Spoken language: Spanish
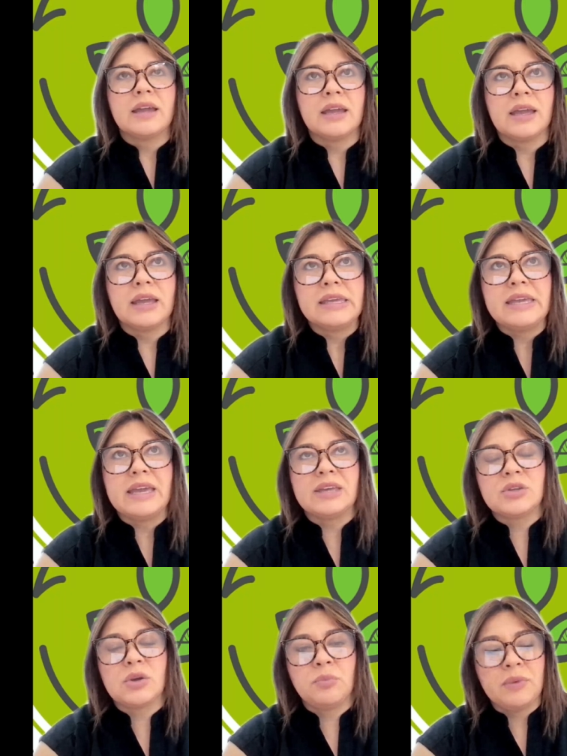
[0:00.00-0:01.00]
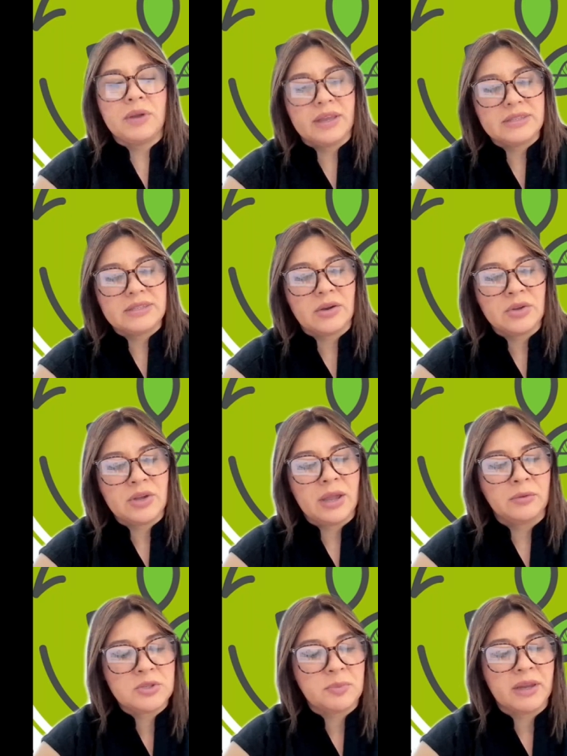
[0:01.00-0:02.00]
Eh, y esos, esos
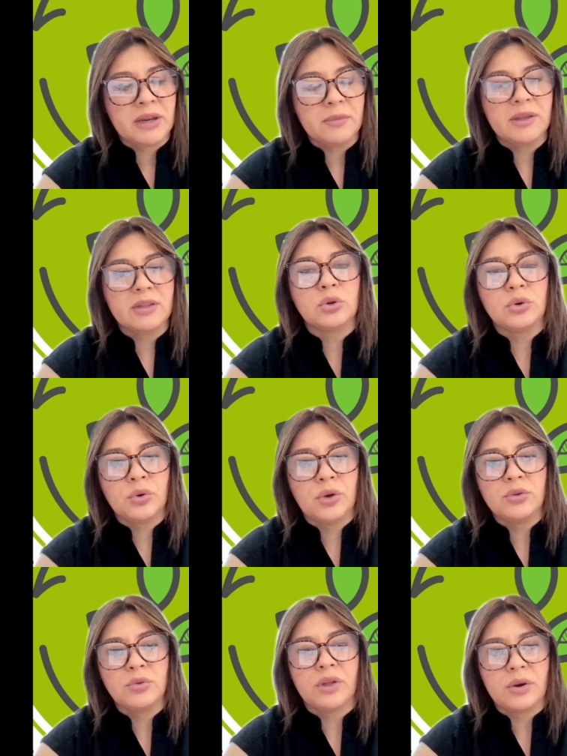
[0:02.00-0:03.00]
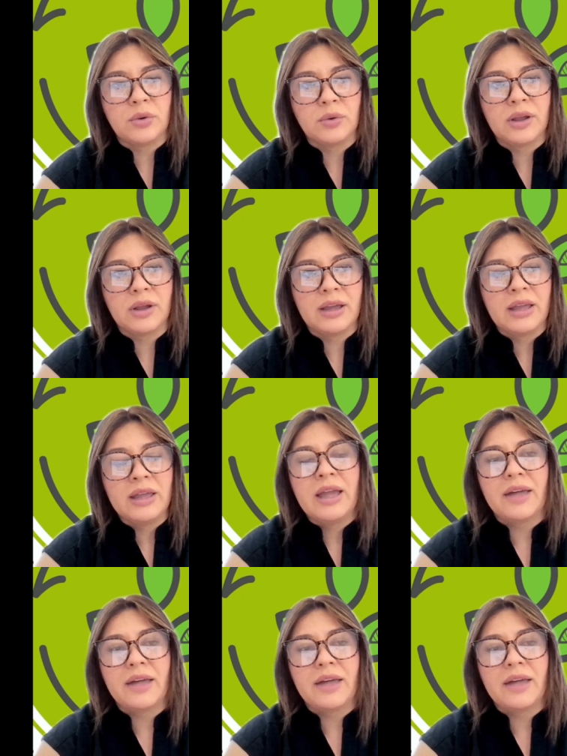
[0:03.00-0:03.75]
experimentos nos ayudaron a,